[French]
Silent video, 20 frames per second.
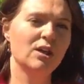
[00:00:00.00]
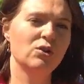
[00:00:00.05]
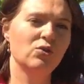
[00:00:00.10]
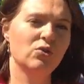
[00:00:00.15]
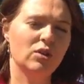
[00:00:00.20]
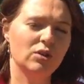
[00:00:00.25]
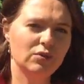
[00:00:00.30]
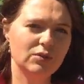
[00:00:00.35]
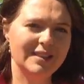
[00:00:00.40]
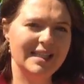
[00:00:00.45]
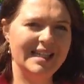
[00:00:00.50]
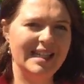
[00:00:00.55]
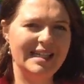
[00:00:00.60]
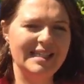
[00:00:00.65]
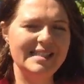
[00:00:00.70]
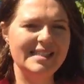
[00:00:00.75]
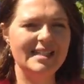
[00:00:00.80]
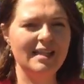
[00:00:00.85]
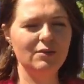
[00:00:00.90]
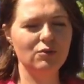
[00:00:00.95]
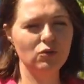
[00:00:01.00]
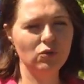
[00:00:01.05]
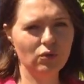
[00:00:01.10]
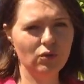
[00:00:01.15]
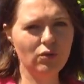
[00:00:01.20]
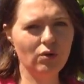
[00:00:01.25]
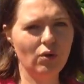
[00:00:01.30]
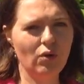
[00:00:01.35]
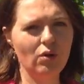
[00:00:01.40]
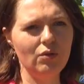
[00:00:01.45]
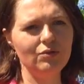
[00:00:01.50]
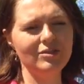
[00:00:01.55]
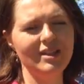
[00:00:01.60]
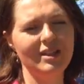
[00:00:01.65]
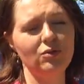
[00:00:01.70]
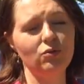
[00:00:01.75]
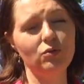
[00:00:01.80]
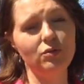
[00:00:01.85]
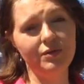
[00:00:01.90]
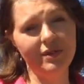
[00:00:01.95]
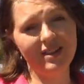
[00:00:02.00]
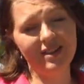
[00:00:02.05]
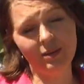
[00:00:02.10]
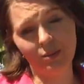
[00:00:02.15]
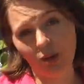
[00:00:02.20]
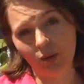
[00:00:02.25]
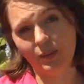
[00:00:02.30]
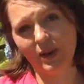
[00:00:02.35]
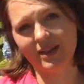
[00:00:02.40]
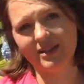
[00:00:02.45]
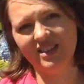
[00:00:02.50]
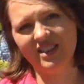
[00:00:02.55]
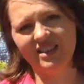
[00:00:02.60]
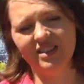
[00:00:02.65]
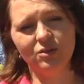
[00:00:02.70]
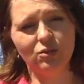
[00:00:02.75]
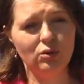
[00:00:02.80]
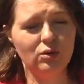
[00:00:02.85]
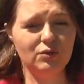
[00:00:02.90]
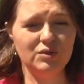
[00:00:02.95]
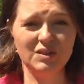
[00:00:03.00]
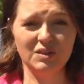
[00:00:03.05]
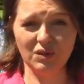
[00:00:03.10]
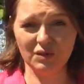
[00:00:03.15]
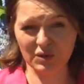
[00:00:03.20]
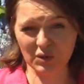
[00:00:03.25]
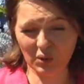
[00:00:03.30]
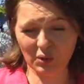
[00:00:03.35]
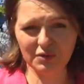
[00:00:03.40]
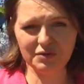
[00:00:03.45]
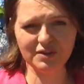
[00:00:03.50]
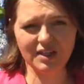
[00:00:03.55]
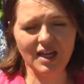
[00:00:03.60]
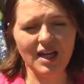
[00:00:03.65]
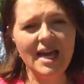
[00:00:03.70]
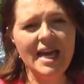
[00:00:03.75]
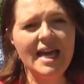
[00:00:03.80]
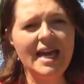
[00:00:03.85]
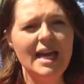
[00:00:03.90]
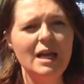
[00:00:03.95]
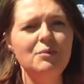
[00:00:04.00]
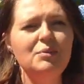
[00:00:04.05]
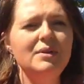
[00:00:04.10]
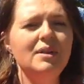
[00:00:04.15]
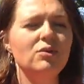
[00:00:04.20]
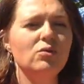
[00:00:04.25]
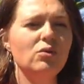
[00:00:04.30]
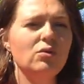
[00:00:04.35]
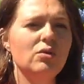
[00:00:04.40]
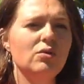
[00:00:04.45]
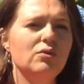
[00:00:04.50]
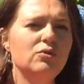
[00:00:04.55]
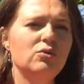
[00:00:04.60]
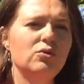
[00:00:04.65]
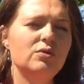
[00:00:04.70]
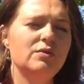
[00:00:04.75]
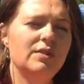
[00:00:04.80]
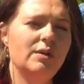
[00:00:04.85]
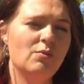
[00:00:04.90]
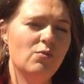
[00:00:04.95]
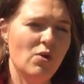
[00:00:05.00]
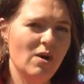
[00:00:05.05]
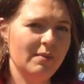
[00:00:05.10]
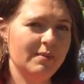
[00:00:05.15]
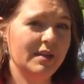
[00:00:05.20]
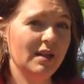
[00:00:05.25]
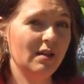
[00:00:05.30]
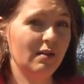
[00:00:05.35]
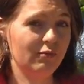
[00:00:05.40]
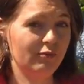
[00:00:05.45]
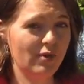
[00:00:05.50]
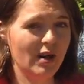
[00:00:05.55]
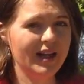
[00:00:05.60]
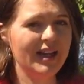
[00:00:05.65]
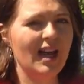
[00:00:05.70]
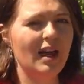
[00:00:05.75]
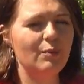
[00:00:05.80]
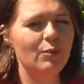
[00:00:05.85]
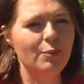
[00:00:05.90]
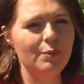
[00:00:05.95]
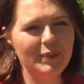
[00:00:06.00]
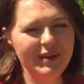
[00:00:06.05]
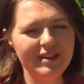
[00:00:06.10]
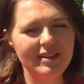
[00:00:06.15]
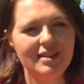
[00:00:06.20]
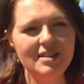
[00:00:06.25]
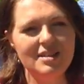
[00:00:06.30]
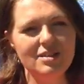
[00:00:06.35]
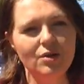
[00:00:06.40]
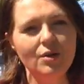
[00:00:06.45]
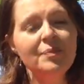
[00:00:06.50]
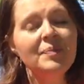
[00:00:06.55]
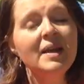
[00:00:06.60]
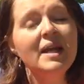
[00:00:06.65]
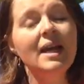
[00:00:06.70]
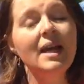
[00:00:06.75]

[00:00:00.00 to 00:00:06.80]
Donc, quand vous analysez vos concurrents, vous allez trouver des bonnes pratiques, des trucs que vous avez envie de refaire, et puis des trucs que vous trouvez moins bien, voire carrément pénalisants.